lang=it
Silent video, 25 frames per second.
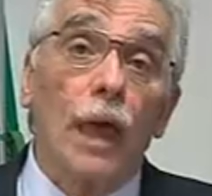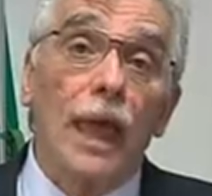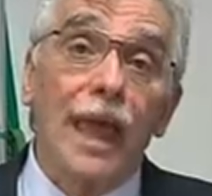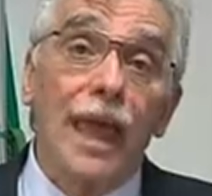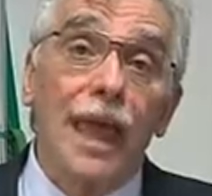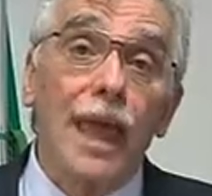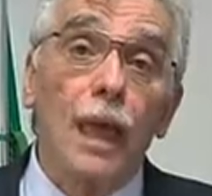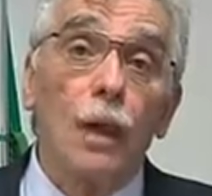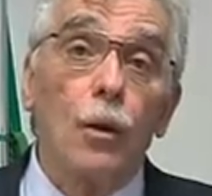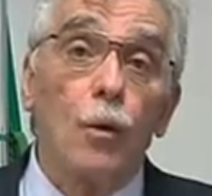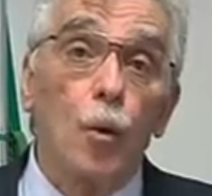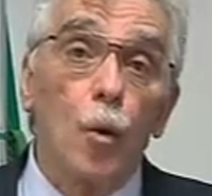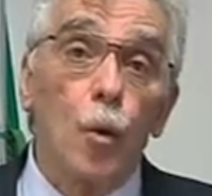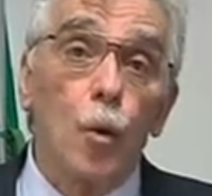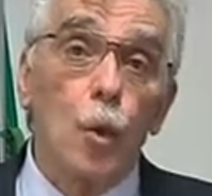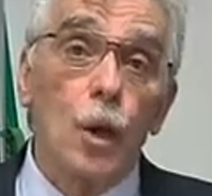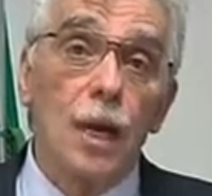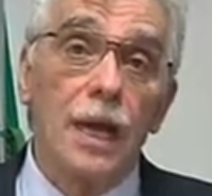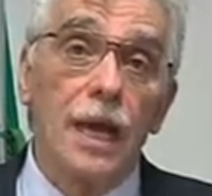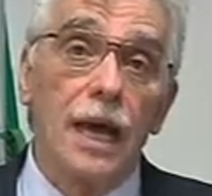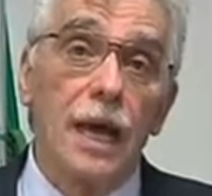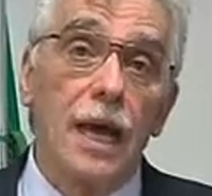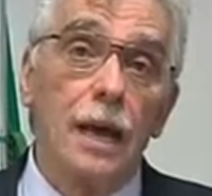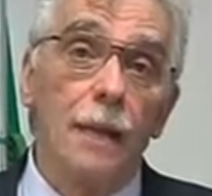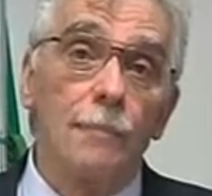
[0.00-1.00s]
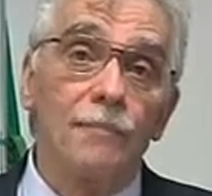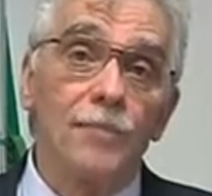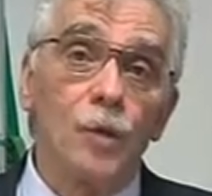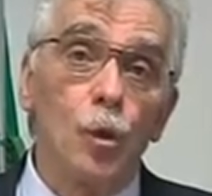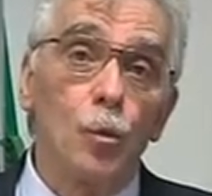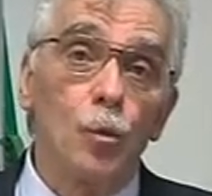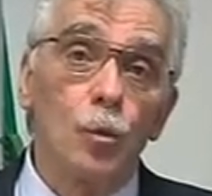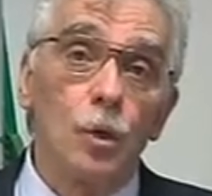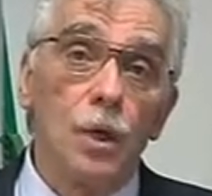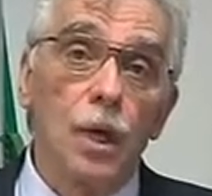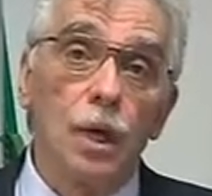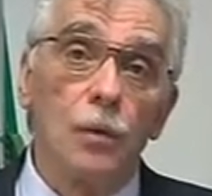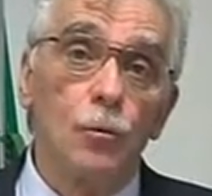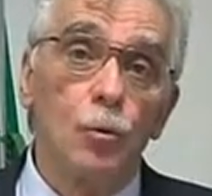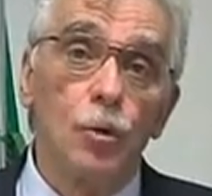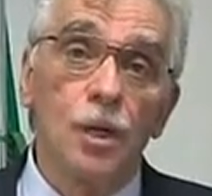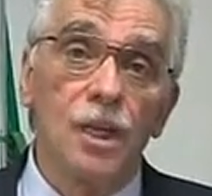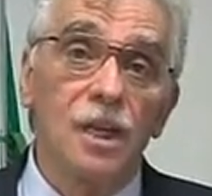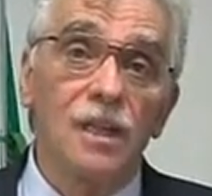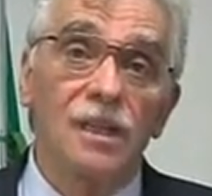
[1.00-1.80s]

è un, un, un,